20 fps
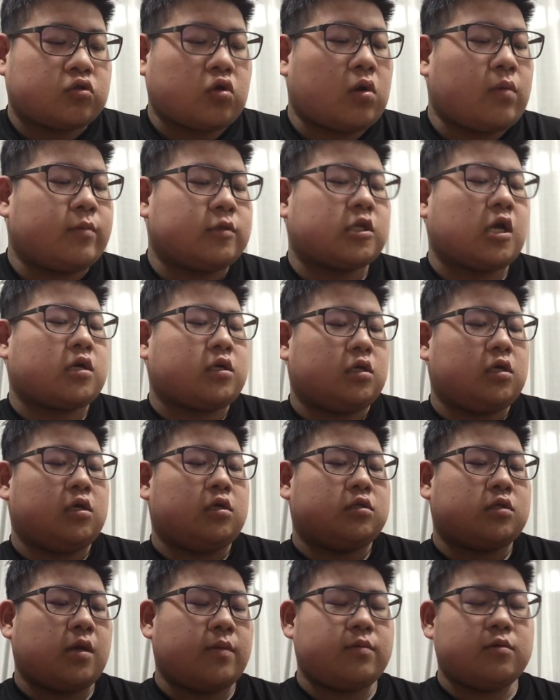それもさっ
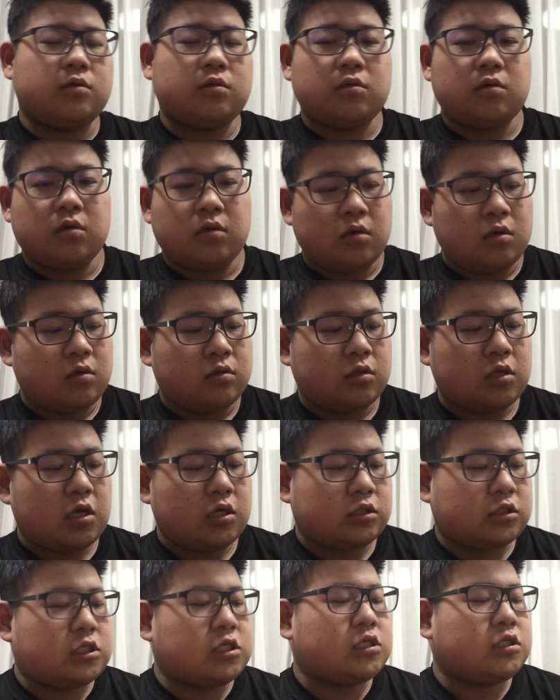き、セブン、
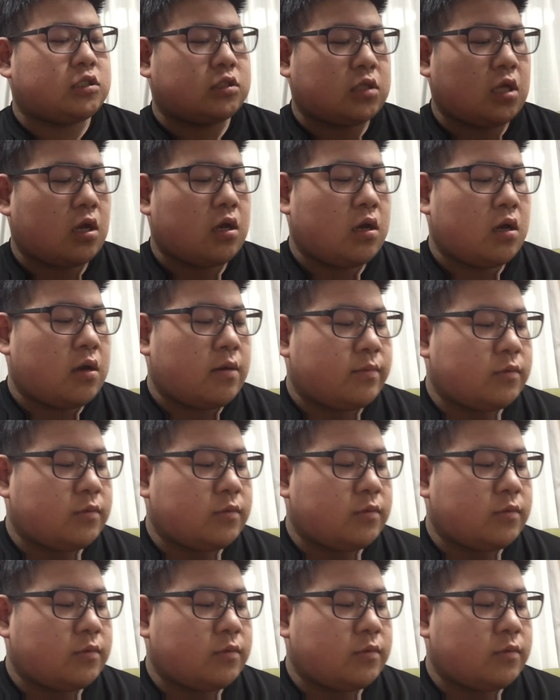ね、チンして、